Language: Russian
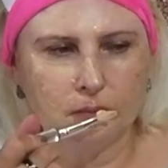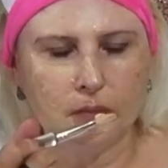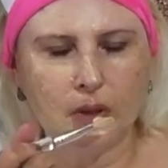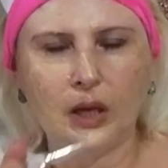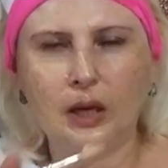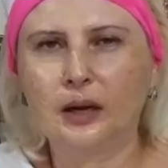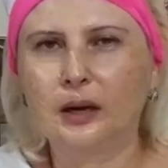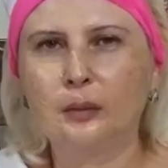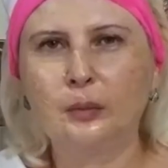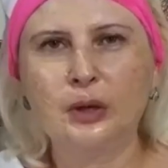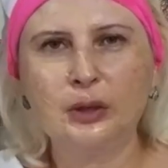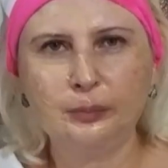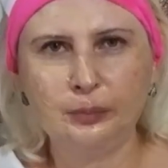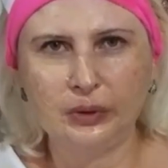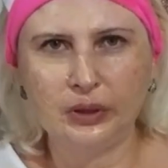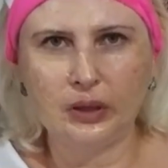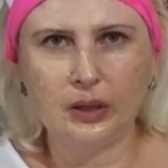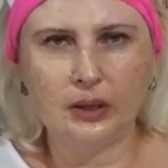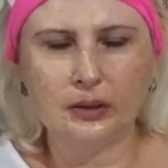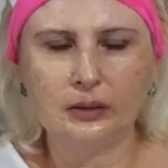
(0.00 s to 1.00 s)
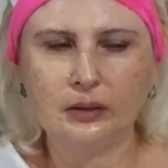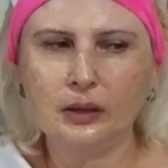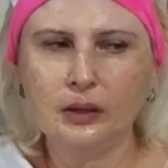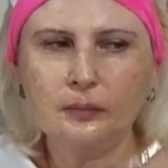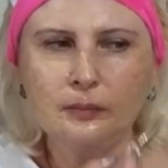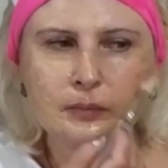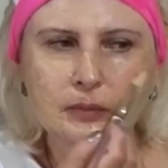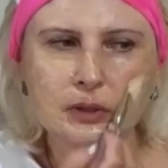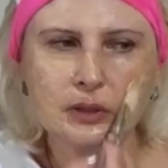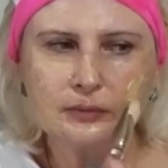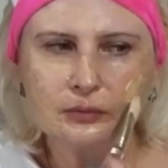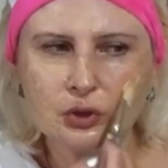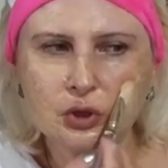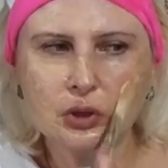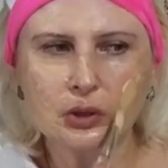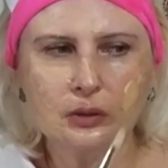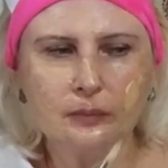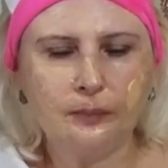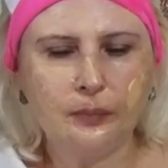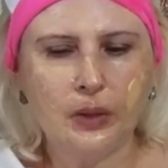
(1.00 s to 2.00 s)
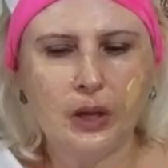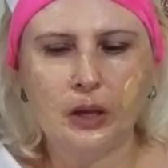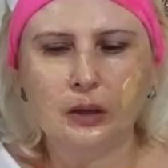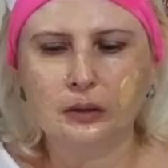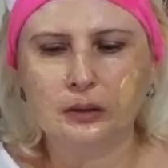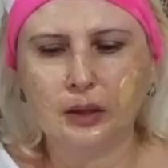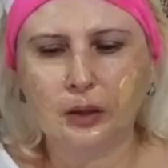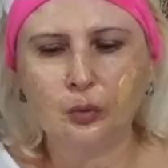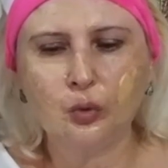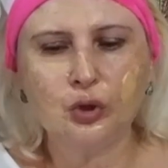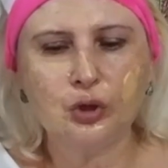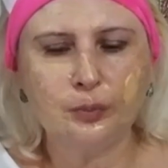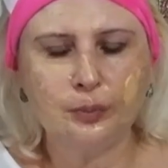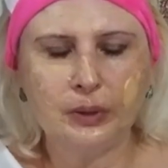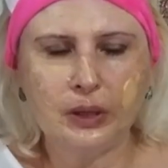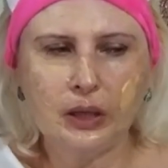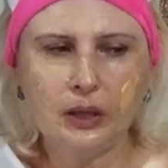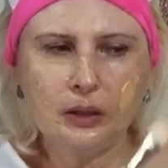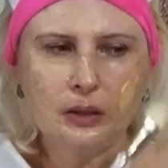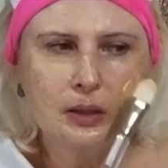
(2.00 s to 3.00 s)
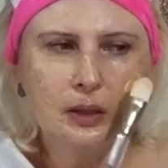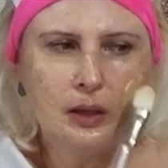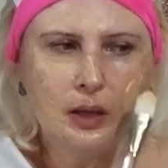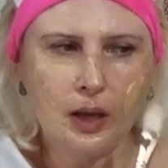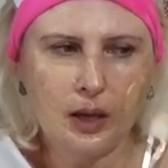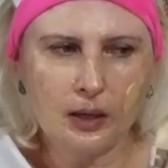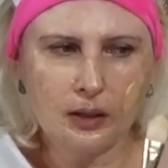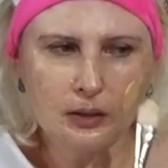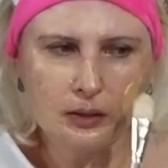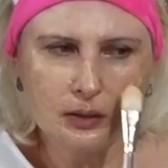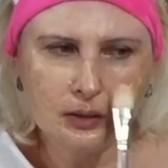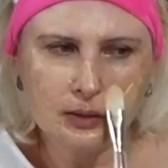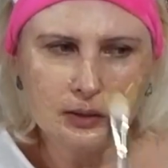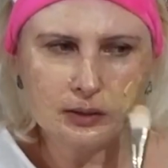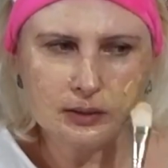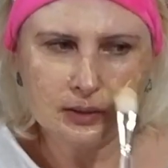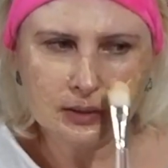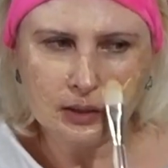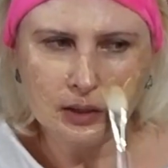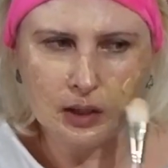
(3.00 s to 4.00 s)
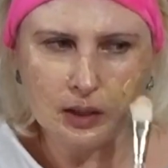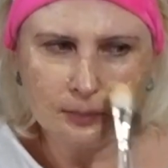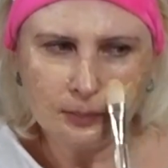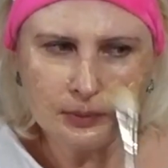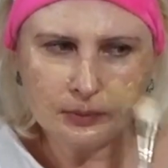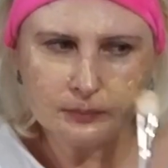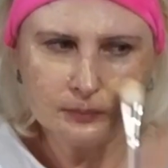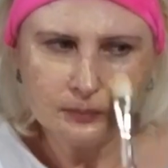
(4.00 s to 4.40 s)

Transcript: Аромат приятный, девочки. Такой же приятный, как и скраб.